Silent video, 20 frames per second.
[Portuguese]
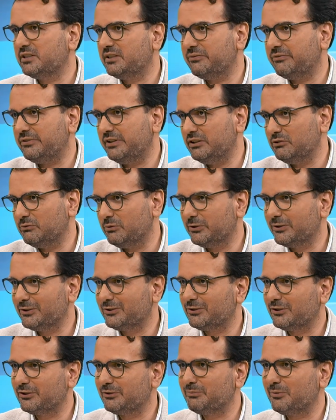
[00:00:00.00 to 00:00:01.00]
diferente do
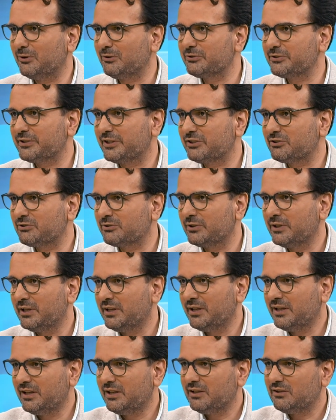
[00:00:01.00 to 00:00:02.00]
Auditório Paulo VI,
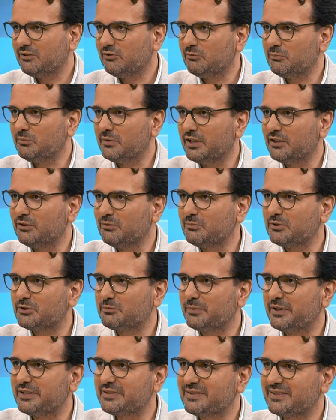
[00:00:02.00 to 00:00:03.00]
numa, numa
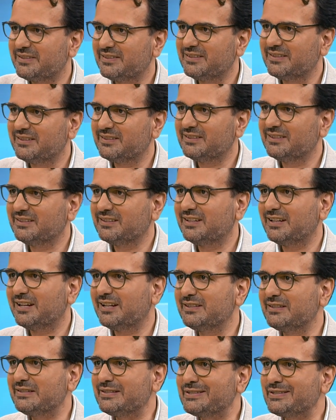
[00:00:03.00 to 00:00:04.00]
espécie de, de
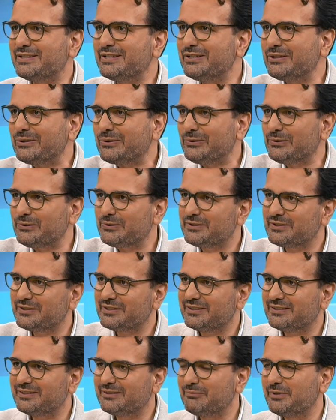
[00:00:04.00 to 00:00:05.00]
grande círculo
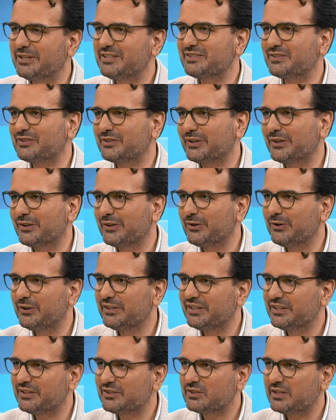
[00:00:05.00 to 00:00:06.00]
de, de mesas
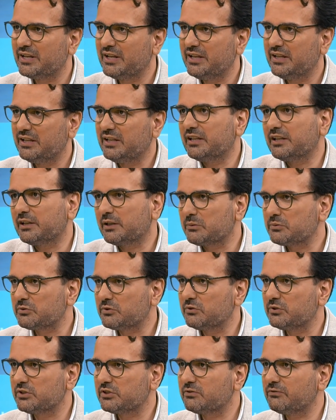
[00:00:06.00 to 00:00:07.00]
redondas que as
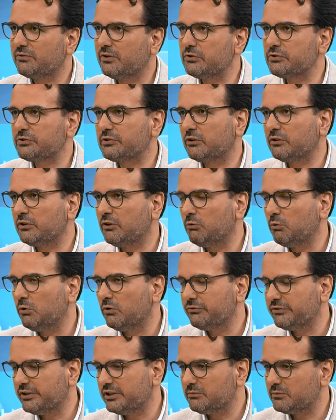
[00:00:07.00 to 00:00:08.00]
pessoas vão só não
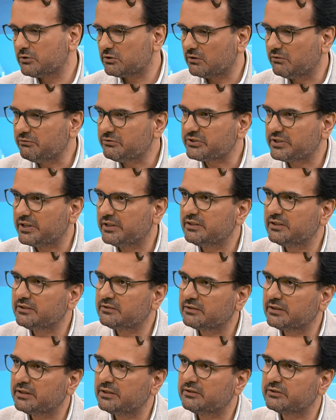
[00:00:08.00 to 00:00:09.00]
ouvindo, mas conversando
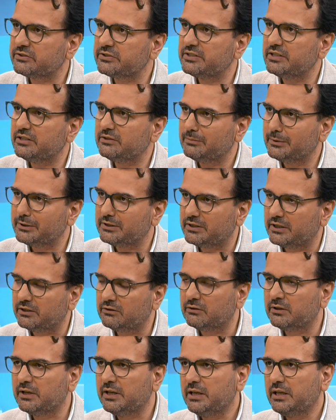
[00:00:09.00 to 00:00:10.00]
entre si e
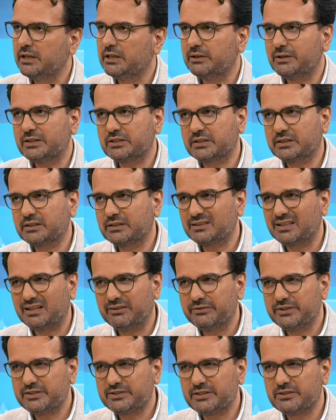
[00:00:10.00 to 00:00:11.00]
debatendo. Eu acho que
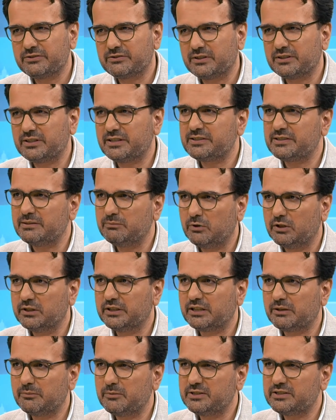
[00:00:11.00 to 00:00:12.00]
talvez isso, até
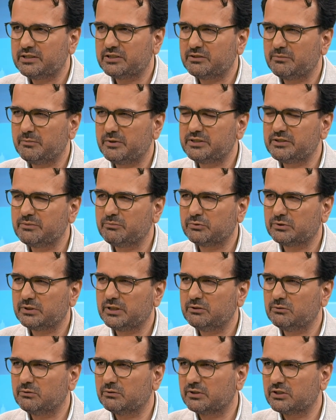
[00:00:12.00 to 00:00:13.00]
simbolicamente, seja mais
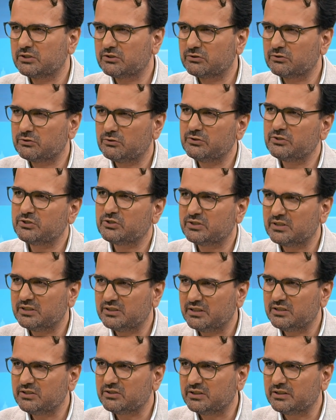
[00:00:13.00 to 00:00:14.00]
importante do que as questões
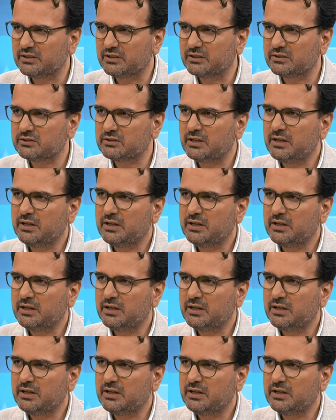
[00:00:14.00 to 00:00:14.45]
estatísticas.